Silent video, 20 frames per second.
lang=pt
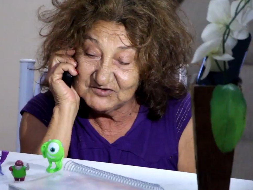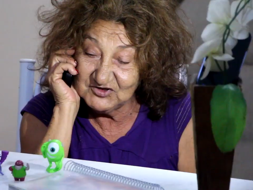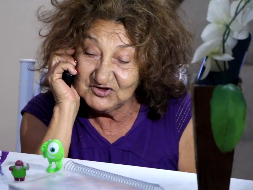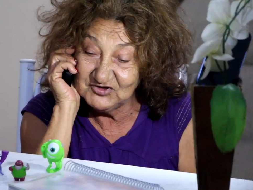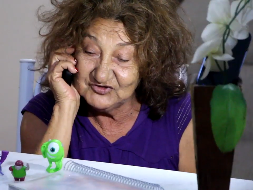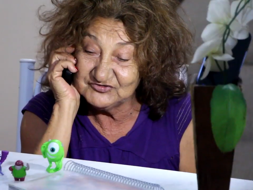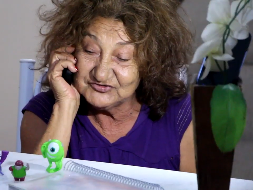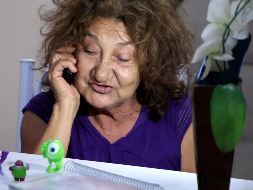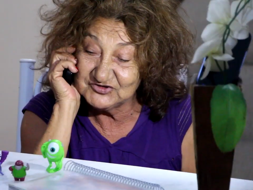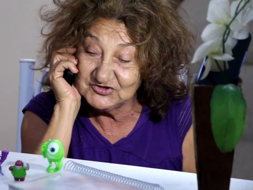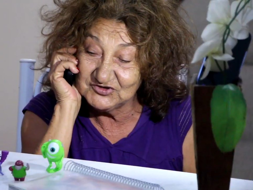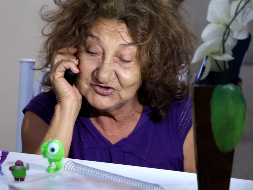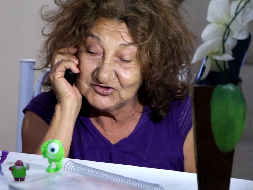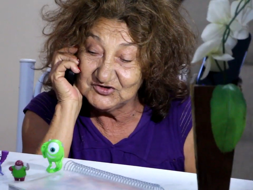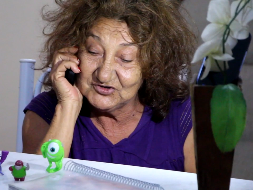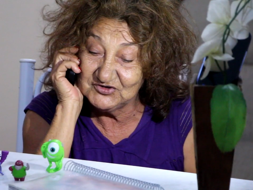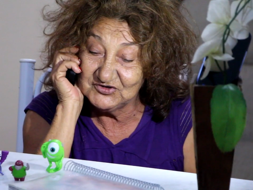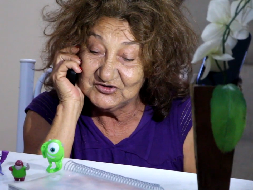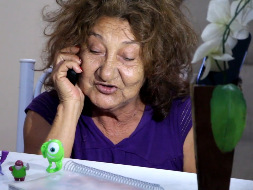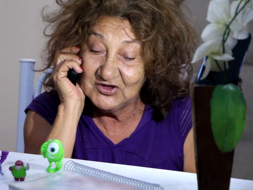
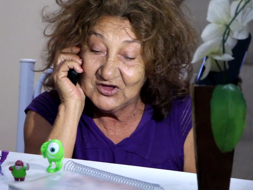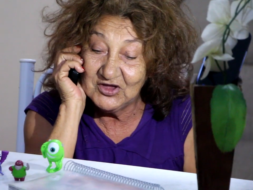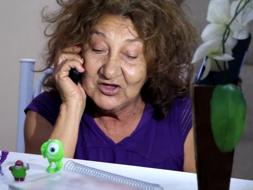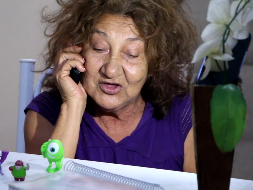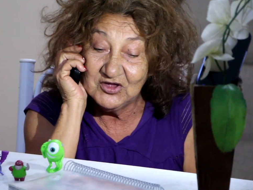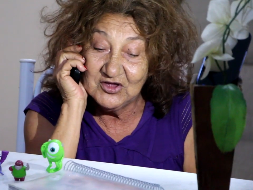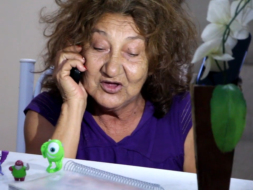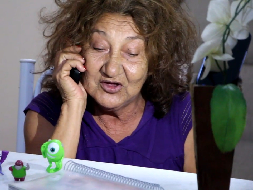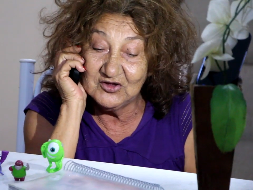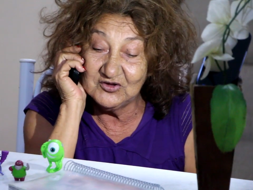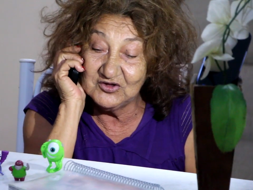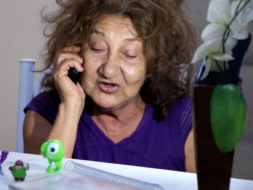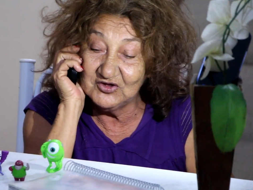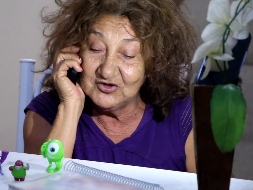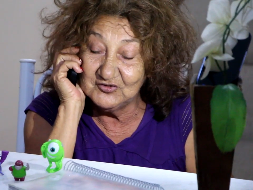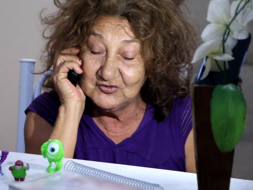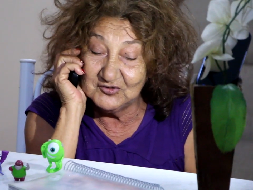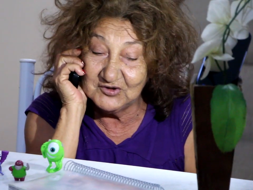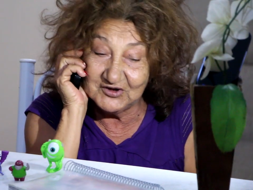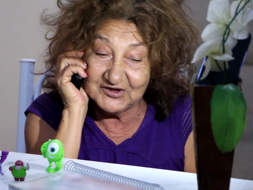Vixe, é,
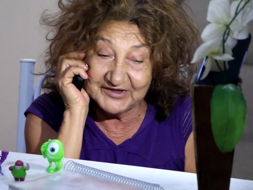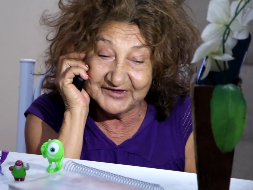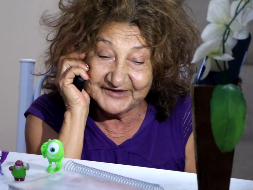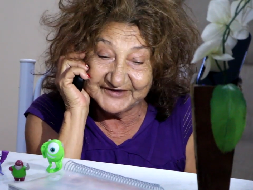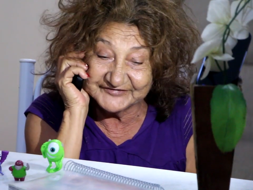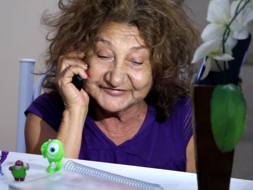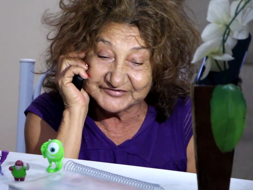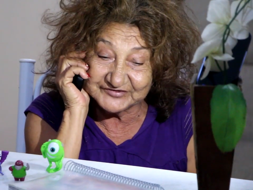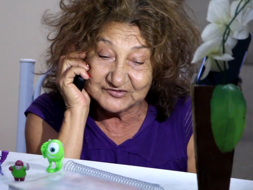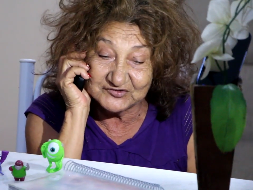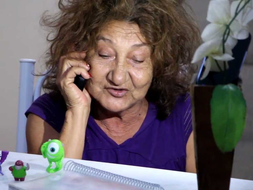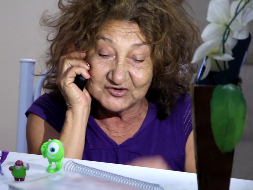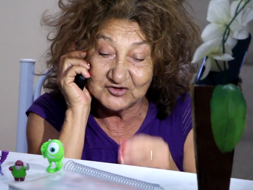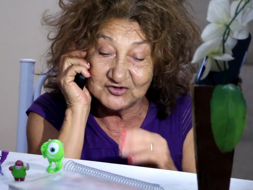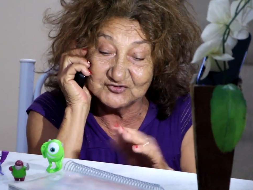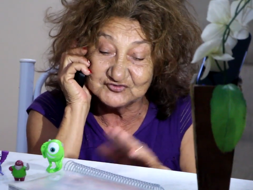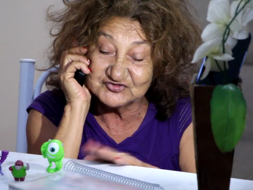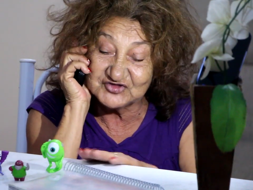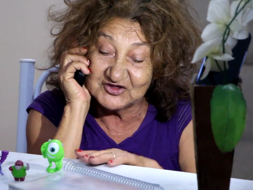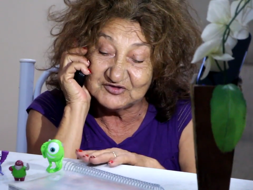eu é assim,
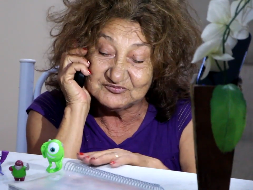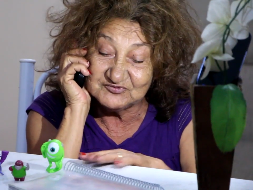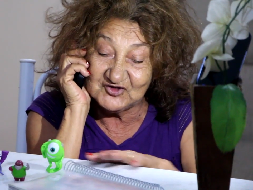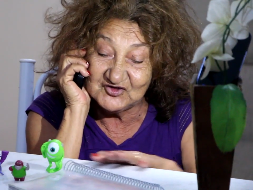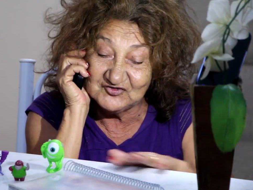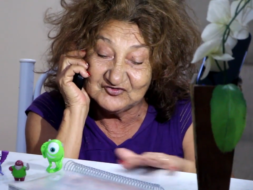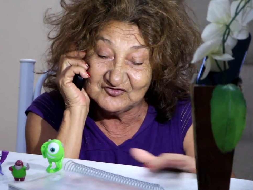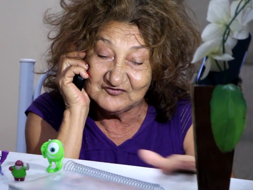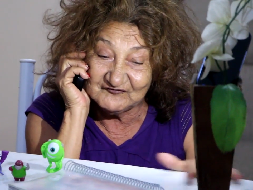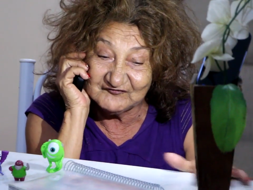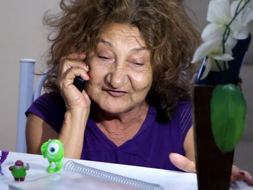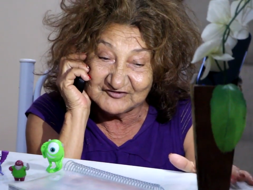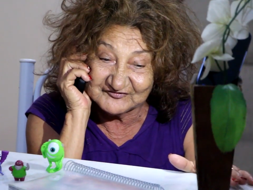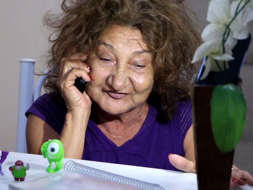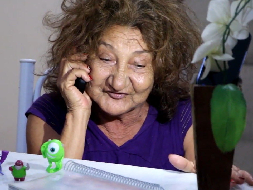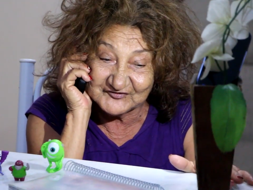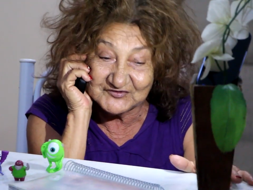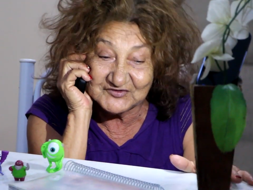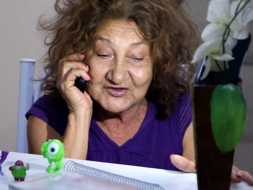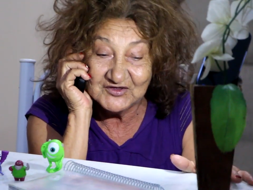eu terminei de
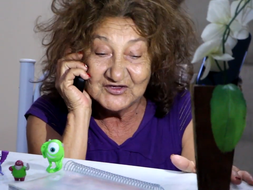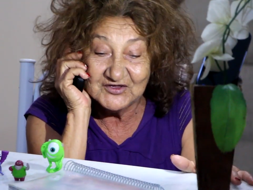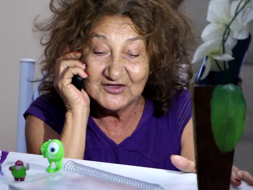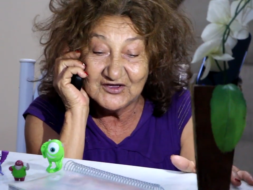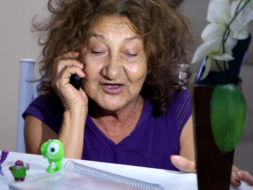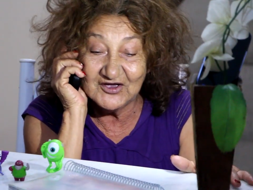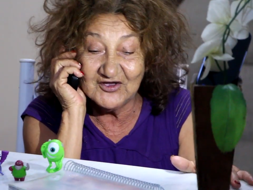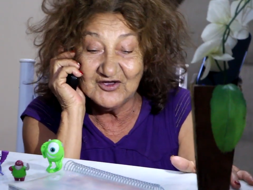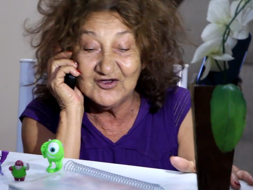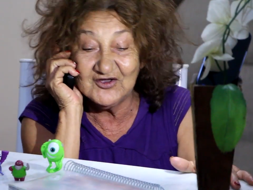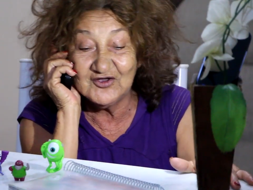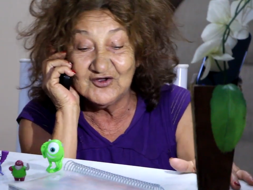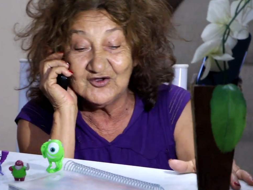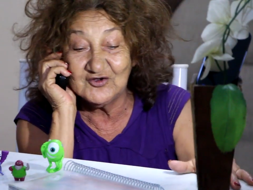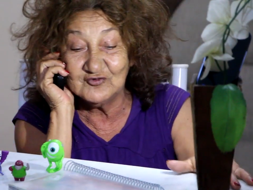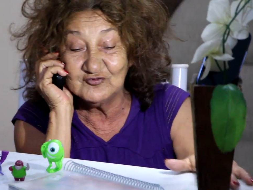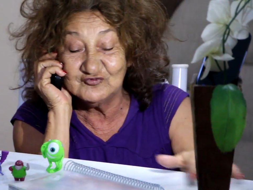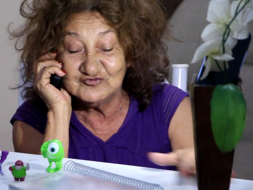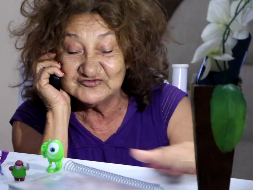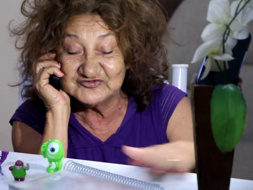fazer a,
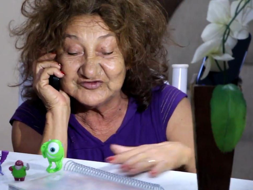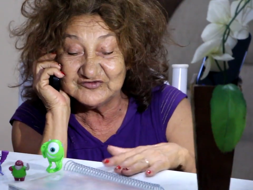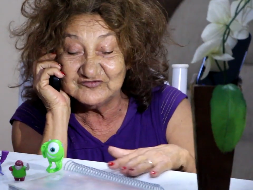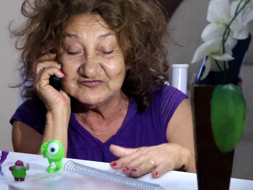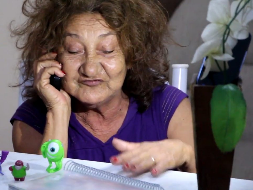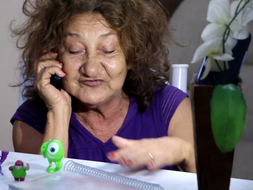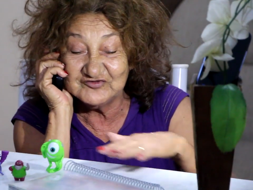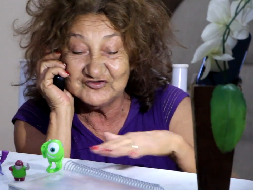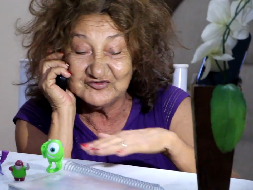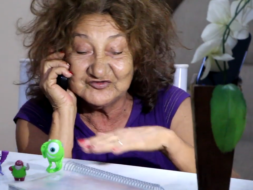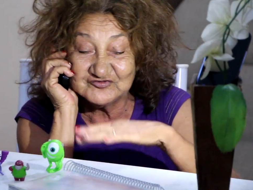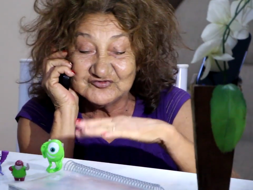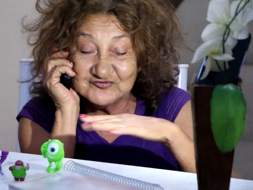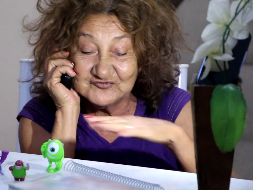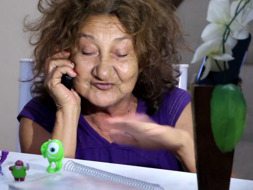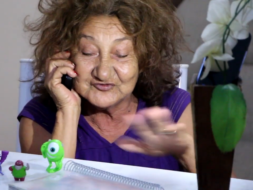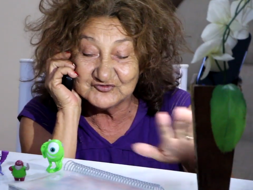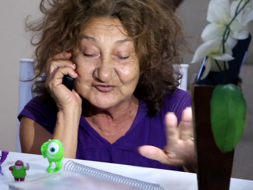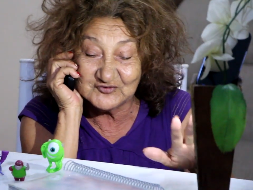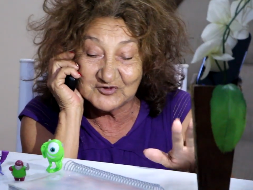a, o
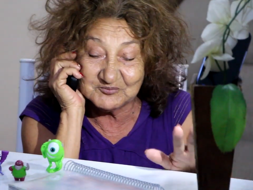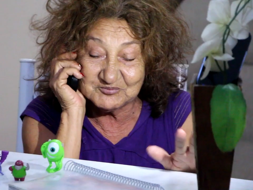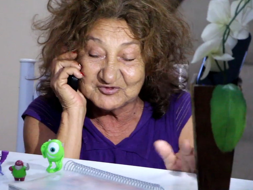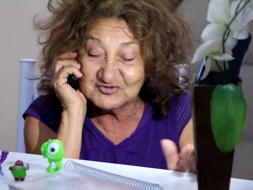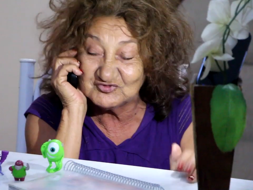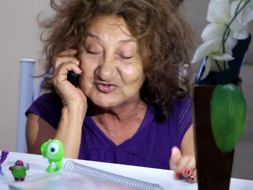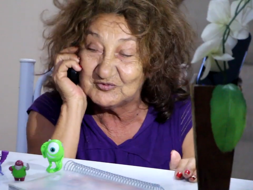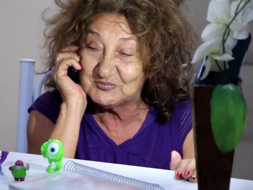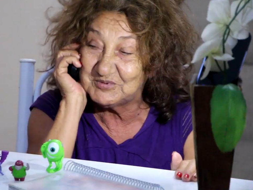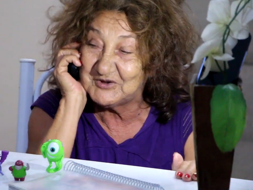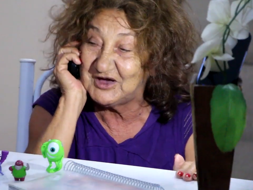serviço, a pessoa